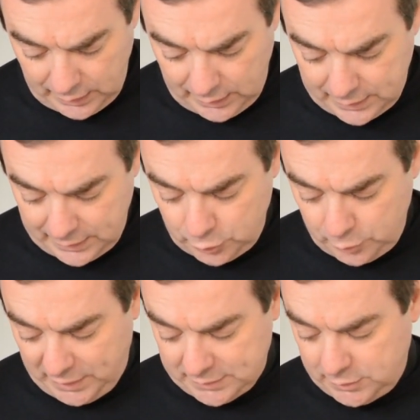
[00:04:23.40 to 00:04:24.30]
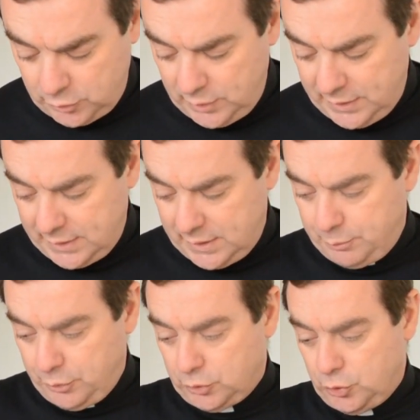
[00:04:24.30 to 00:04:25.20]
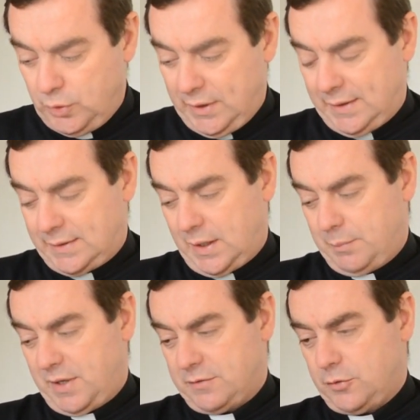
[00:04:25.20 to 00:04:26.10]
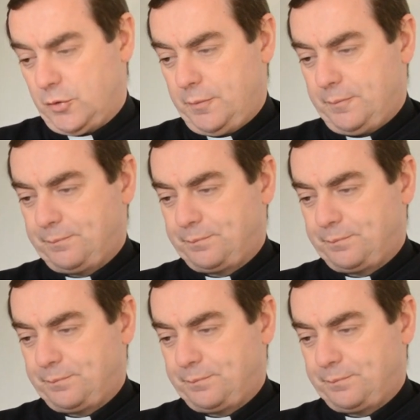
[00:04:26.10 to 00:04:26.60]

un cadeau particulier qui pour nous est très précieux.